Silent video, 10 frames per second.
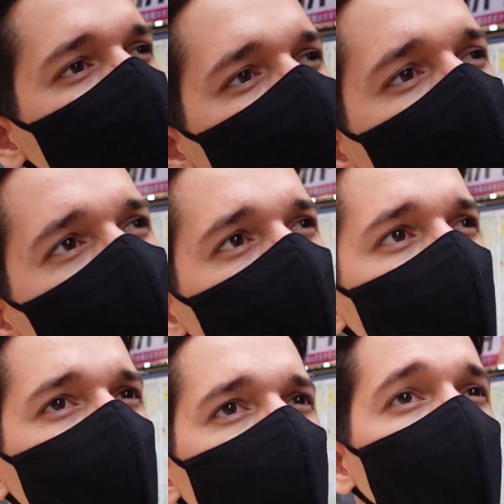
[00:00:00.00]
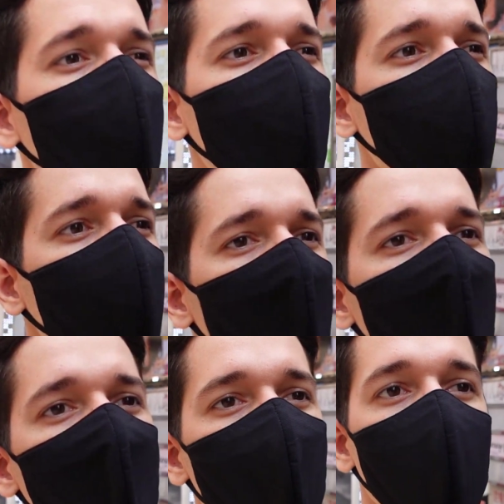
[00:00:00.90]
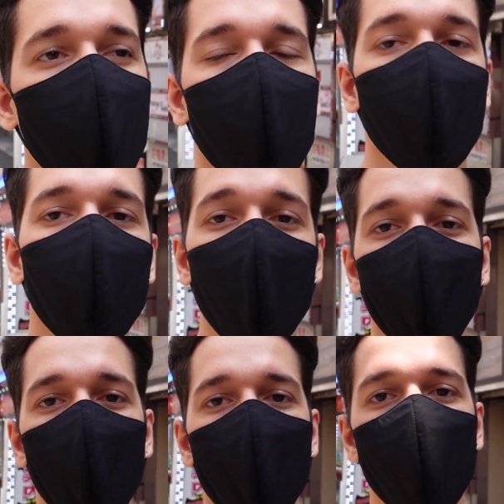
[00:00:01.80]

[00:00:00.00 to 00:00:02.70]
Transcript: salonları vesaire gibi tarzlara sahip olduğu